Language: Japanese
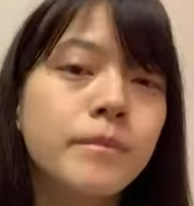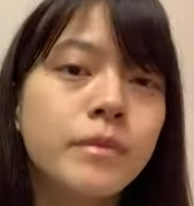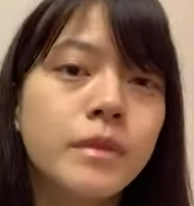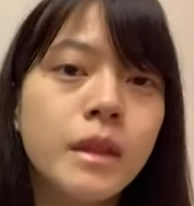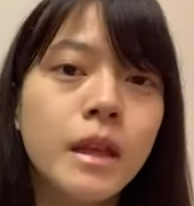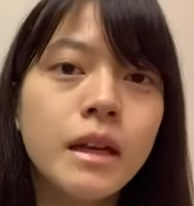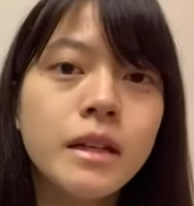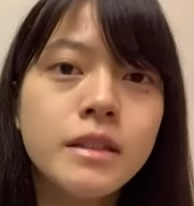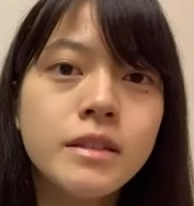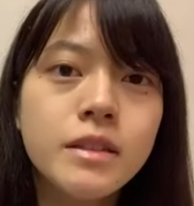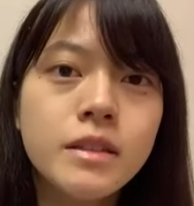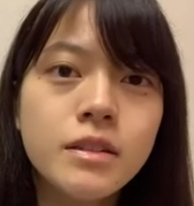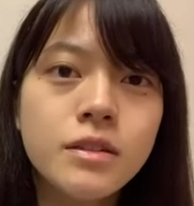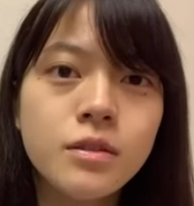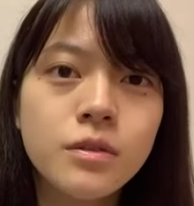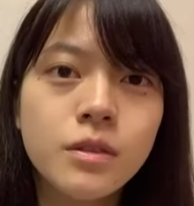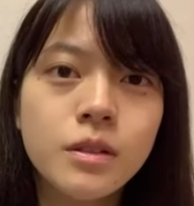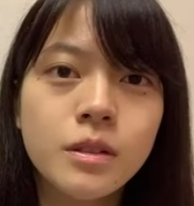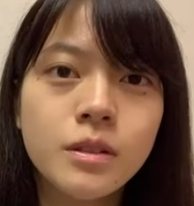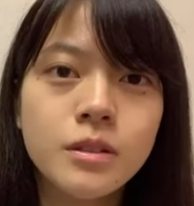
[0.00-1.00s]
第一印
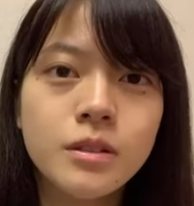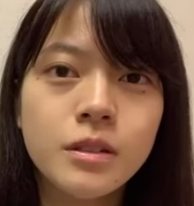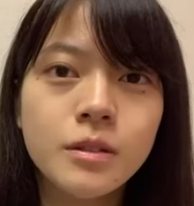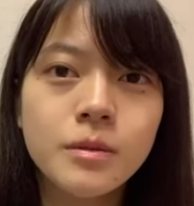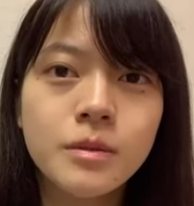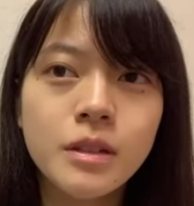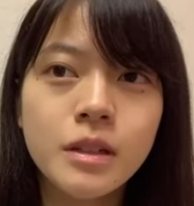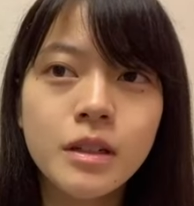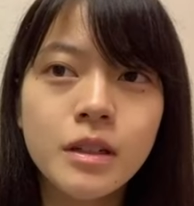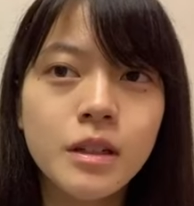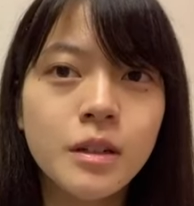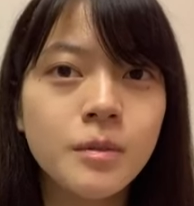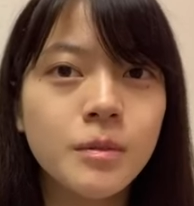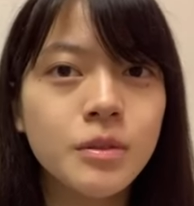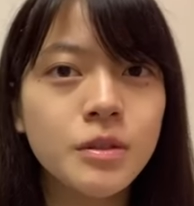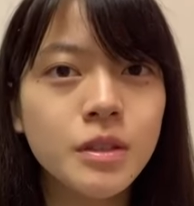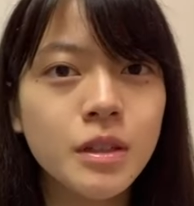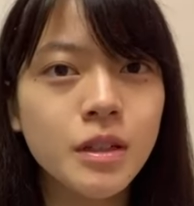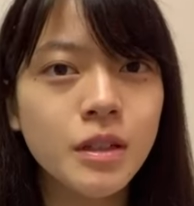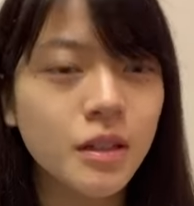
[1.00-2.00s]
象の話はもう何回も
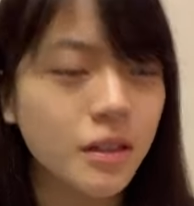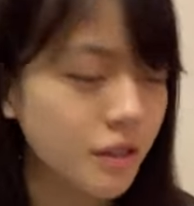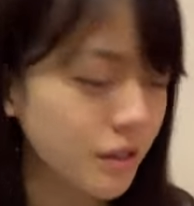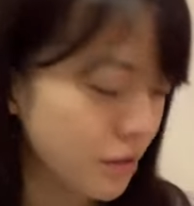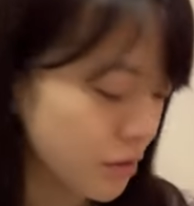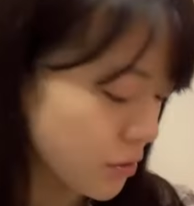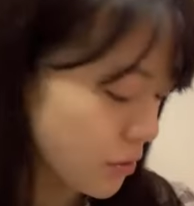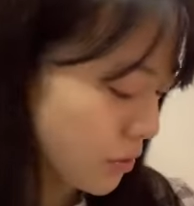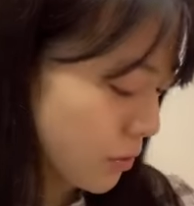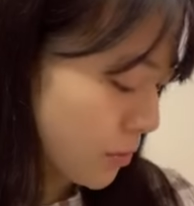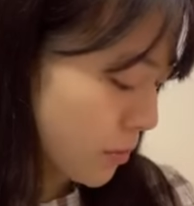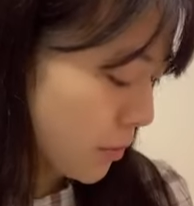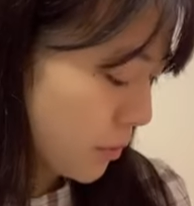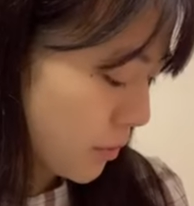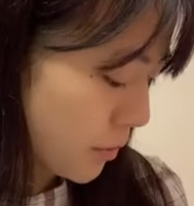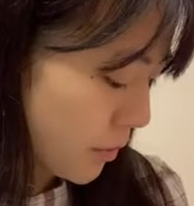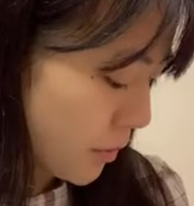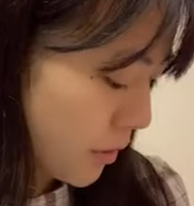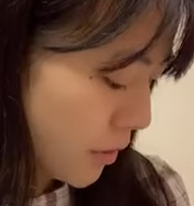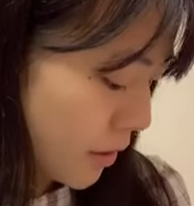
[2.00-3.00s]
したからねちょっとも
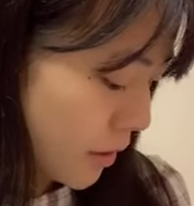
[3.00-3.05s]
う